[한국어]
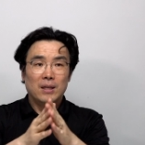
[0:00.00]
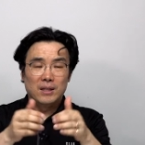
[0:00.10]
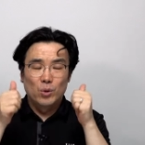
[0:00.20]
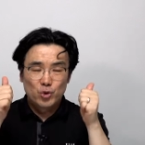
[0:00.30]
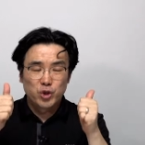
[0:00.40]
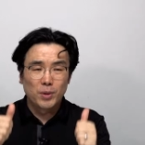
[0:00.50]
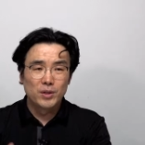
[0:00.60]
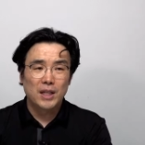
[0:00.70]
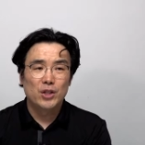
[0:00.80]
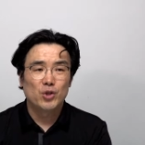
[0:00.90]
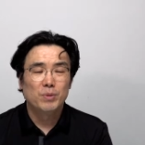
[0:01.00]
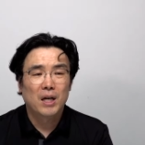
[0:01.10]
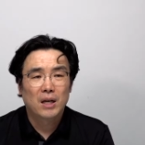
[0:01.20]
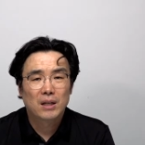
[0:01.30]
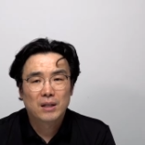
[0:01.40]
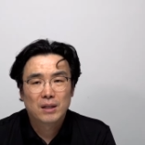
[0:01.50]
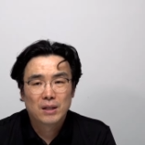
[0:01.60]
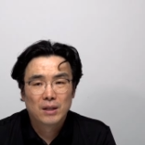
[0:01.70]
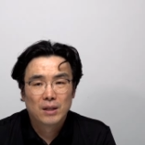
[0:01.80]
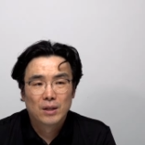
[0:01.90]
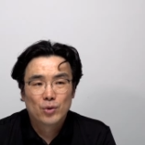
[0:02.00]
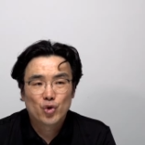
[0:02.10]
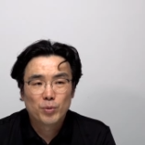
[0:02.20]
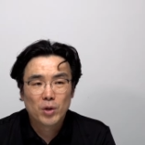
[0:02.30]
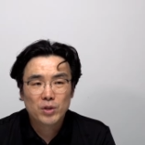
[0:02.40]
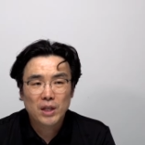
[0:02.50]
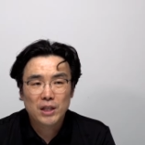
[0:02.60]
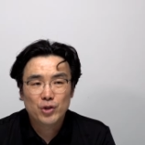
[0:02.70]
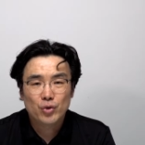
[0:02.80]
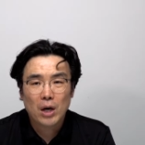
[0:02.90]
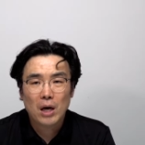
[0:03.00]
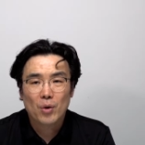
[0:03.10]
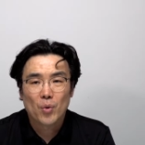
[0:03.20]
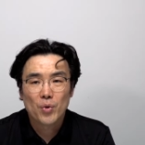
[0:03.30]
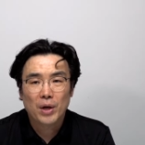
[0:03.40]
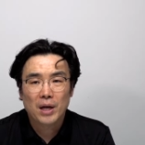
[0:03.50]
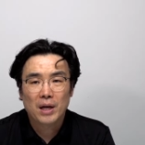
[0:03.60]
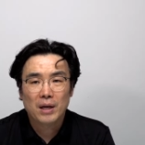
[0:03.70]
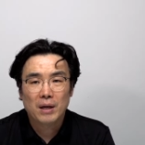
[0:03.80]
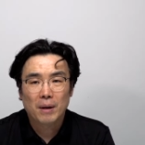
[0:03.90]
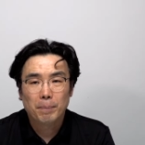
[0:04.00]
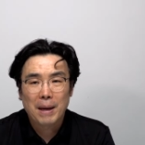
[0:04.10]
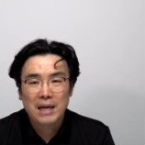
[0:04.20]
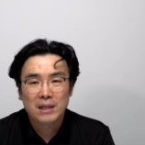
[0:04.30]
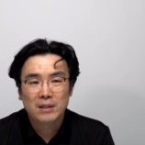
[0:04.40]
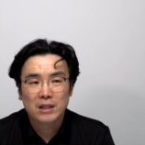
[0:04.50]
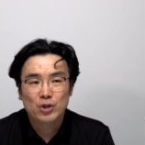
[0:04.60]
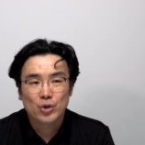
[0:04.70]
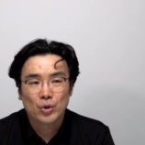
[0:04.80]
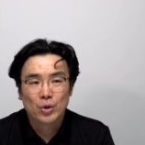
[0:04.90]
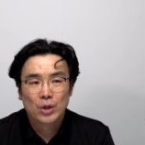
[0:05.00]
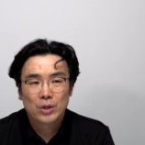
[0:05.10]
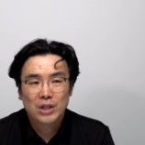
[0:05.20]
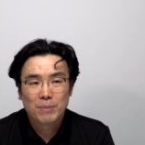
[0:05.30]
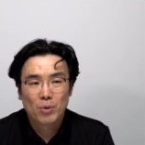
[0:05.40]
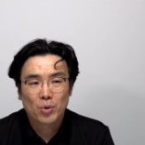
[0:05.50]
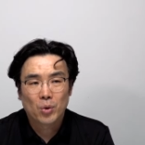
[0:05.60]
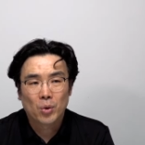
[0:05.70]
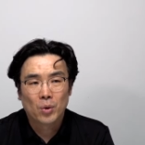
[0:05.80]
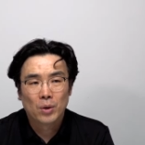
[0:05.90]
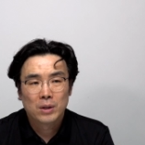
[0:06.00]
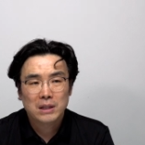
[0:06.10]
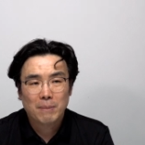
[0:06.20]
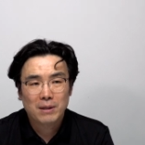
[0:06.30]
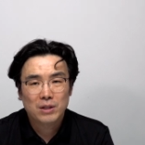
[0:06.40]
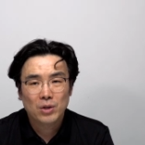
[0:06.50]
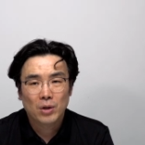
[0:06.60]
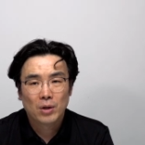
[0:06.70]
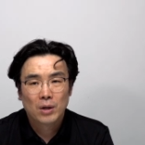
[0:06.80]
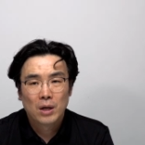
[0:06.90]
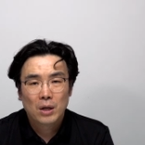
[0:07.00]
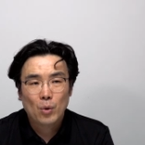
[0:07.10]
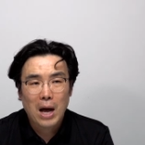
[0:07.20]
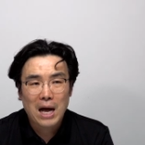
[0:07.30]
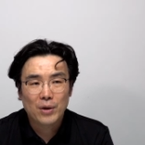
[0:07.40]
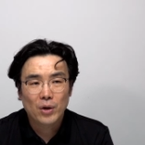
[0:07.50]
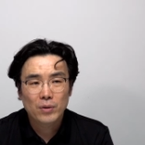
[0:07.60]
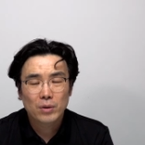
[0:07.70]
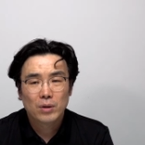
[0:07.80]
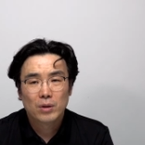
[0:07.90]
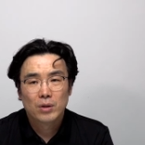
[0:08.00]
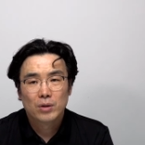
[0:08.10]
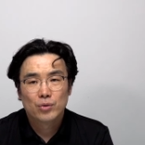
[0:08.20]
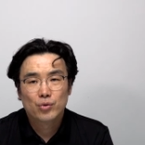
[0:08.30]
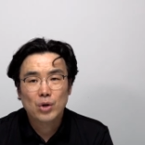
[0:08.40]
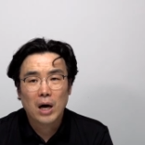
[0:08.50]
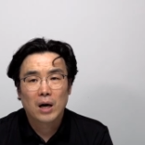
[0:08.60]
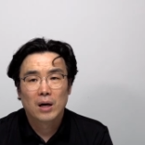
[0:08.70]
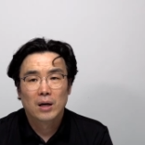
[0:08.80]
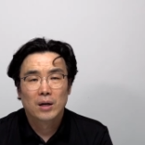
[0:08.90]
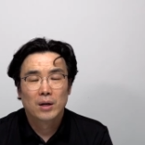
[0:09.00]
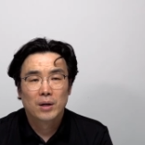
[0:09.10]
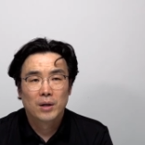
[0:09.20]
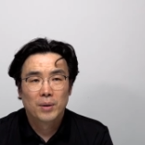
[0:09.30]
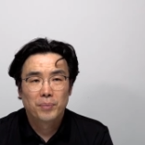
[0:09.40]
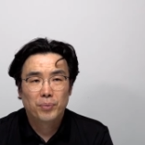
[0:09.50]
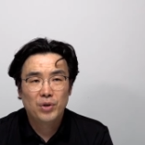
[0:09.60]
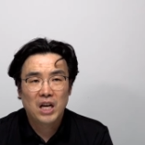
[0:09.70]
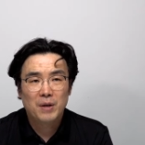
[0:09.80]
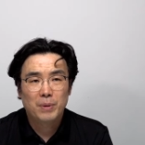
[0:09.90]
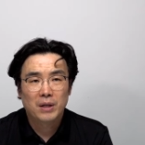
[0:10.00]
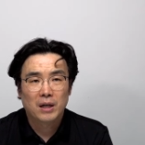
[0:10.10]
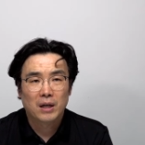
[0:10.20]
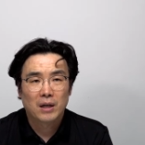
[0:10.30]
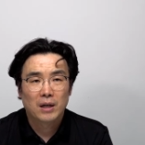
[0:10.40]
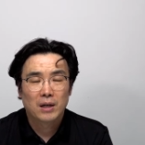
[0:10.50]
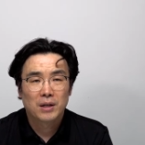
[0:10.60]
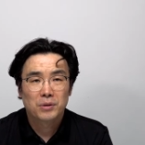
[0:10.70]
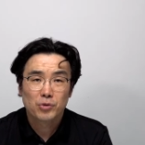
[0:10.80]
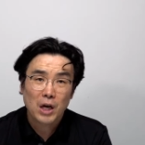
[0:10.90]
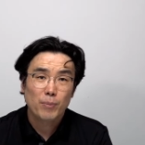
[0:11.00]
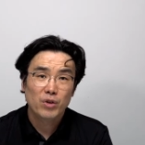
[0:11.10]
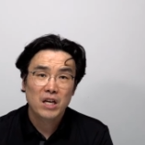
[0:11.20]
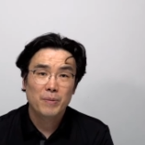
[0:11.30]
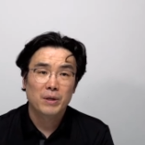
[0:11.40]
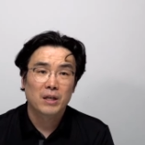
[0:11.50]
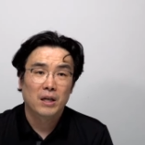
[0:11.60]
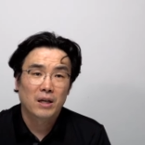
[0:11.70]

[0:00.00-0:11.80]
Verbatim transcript: 오늘 두 번째 이슈입니다. 두 번째 이슈가 오늘의 메인 이슈 제목으로 잡았죠. 과연 누가 브이아이피인가? 누가 브이아이피인가?